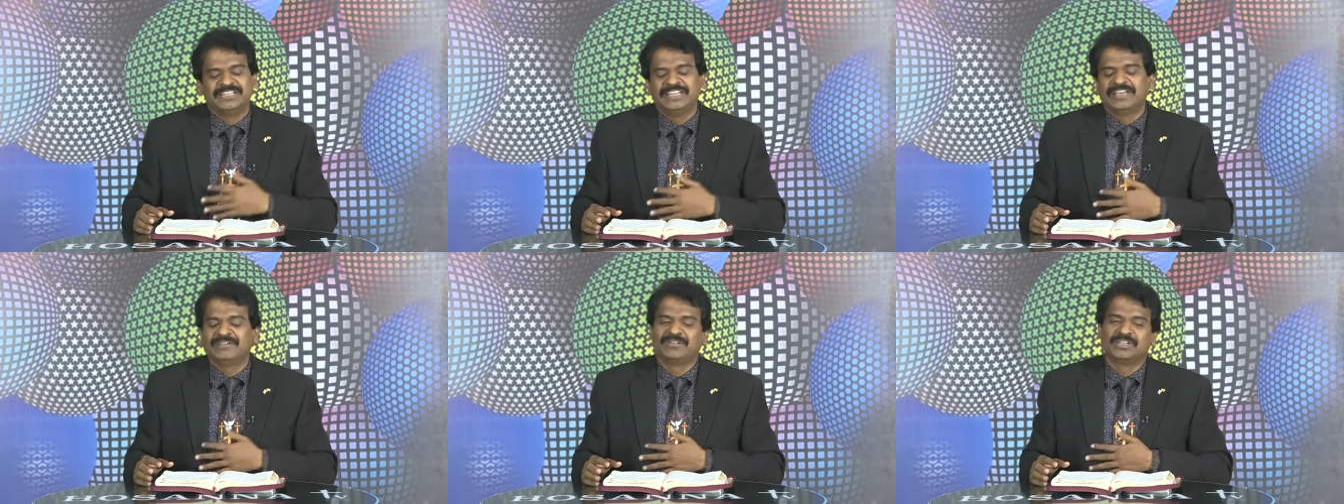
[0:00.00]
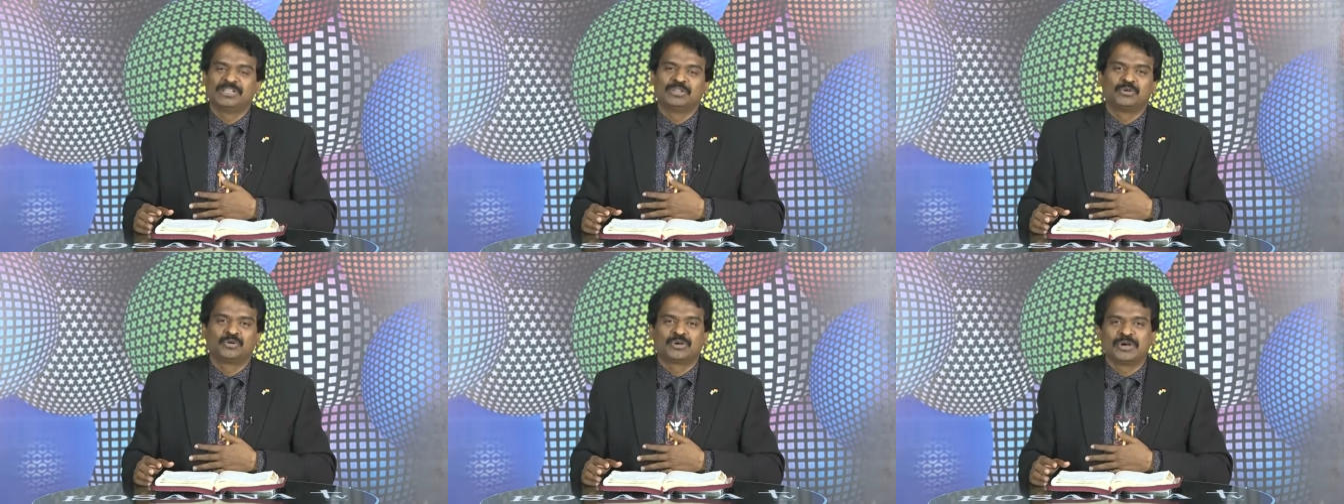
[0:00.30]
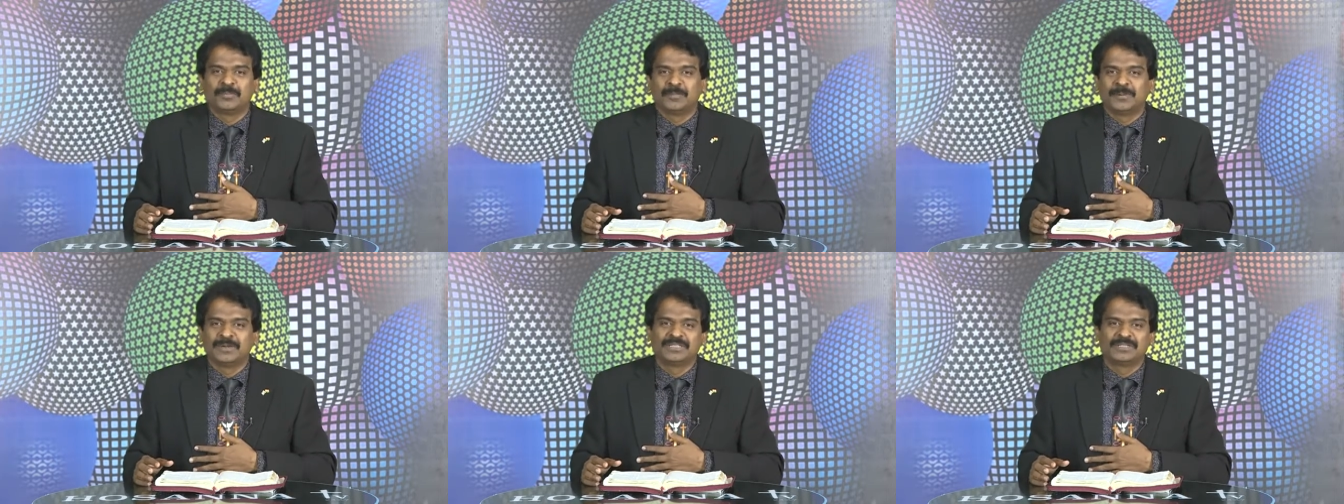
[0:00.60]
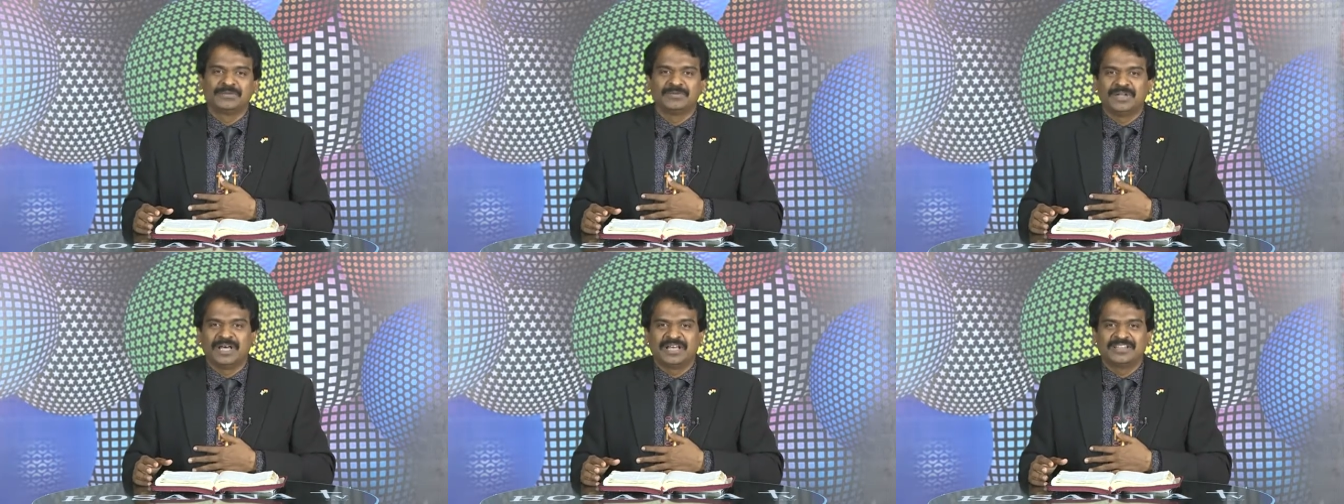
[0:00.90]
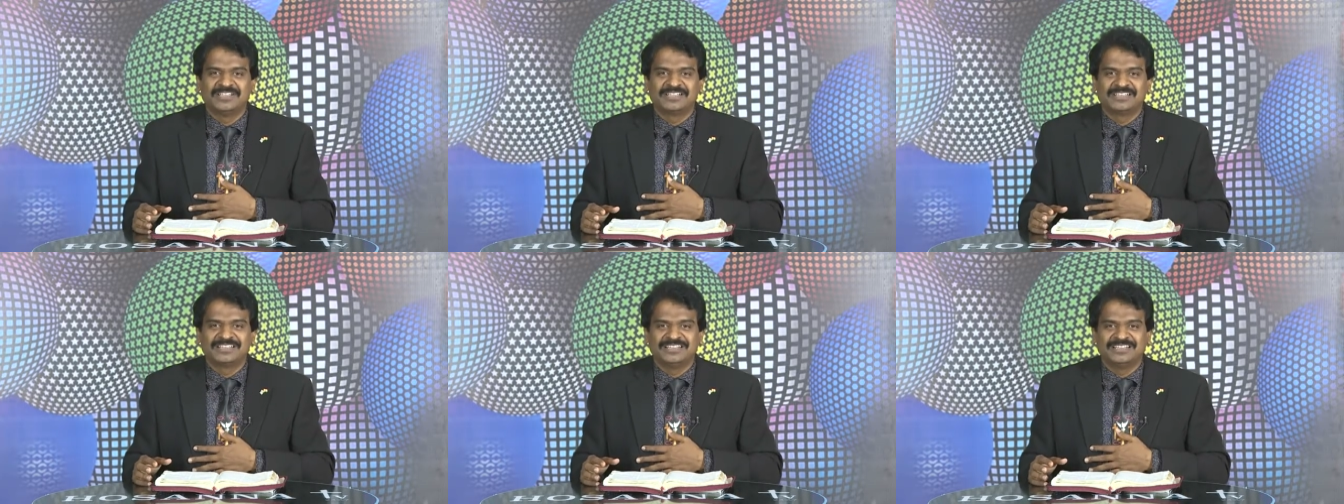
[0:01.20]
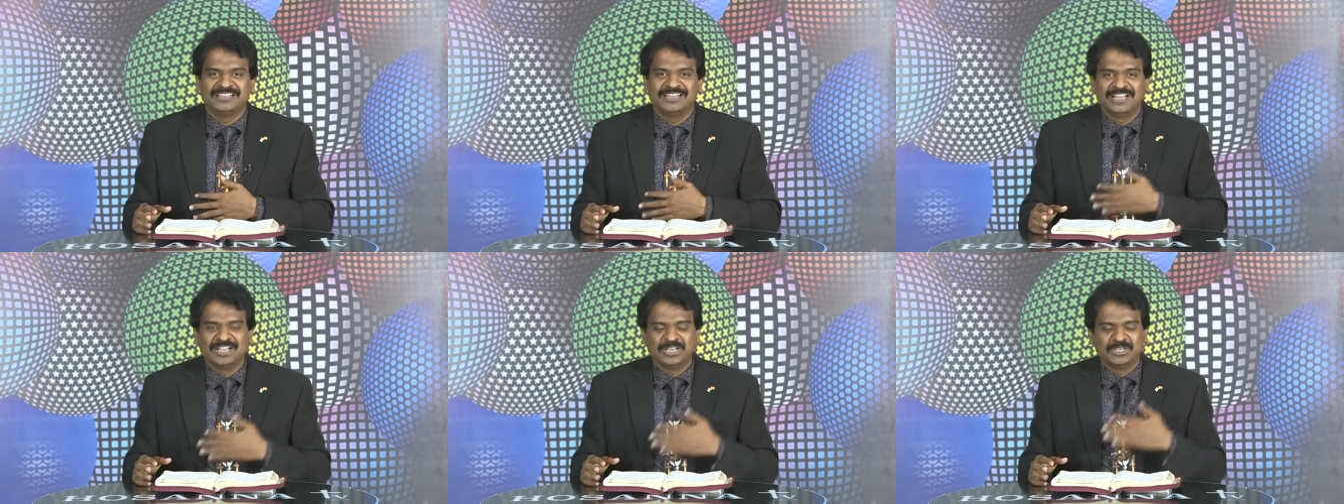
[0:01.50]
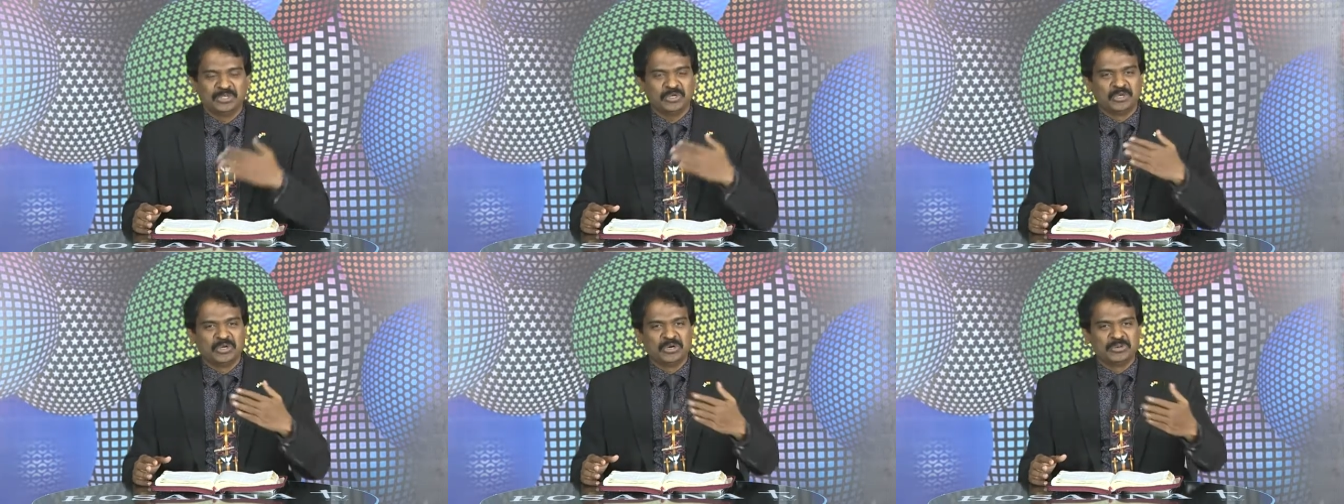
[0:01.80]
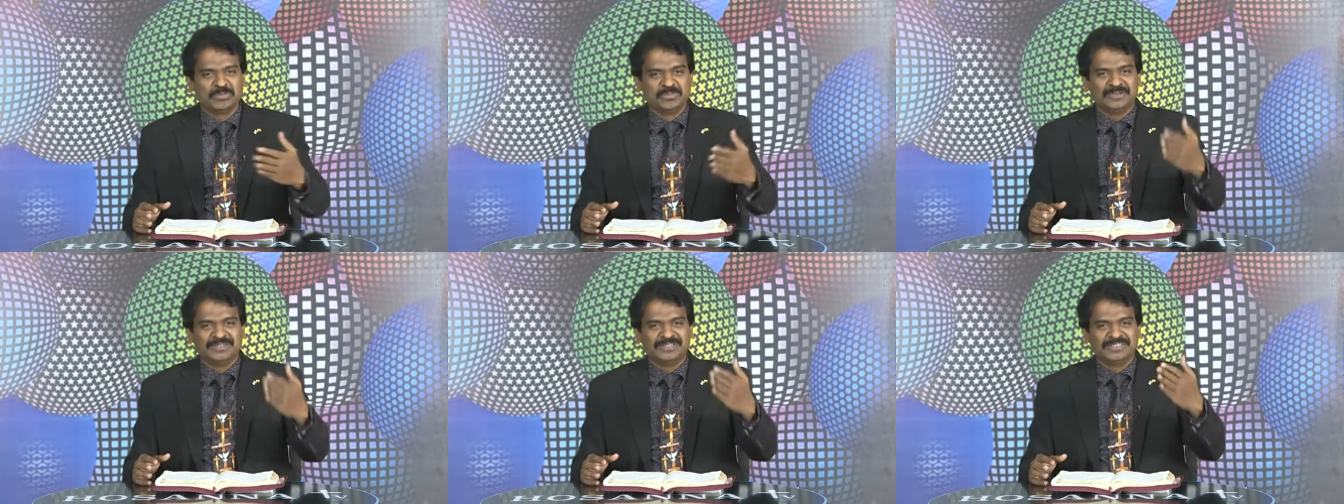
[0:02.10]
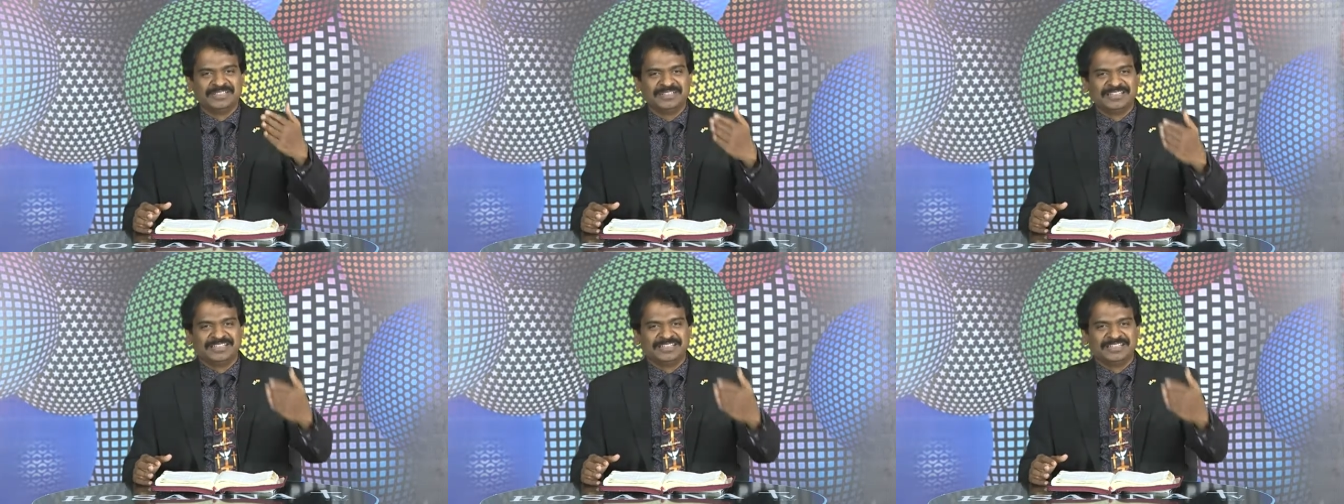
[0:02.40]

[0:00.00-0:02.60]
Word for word: தேவனை துக்கப்படுத்தி விடாதீர்கள் யோபு